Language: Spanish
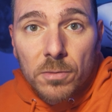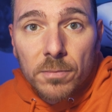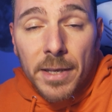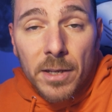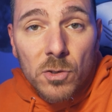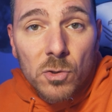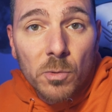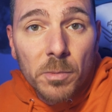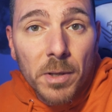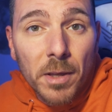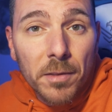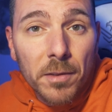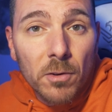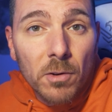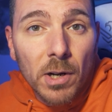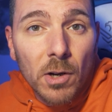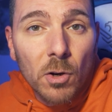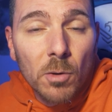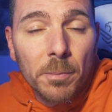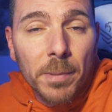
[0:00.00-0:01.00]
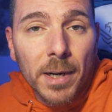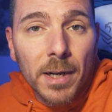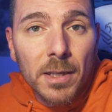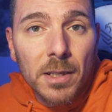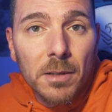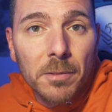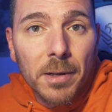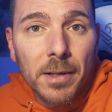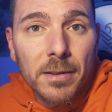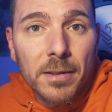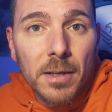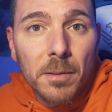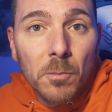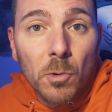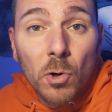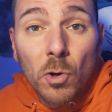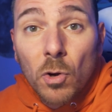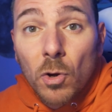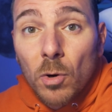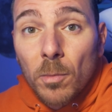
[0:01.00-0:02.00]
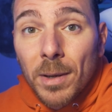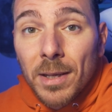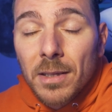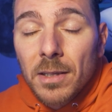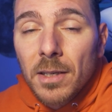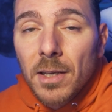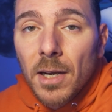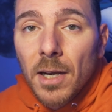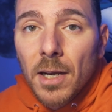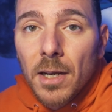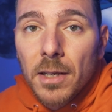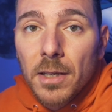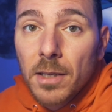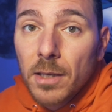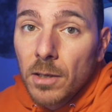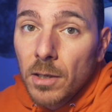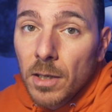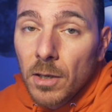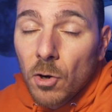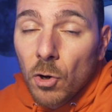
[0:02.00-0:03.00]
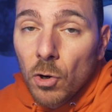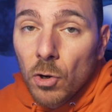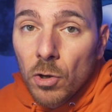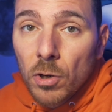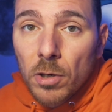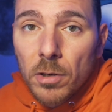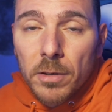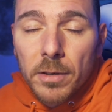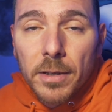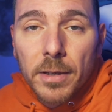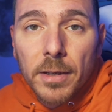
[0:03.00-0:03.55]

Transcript: Ayer subí a hacer una comparativa entre monocromática y color,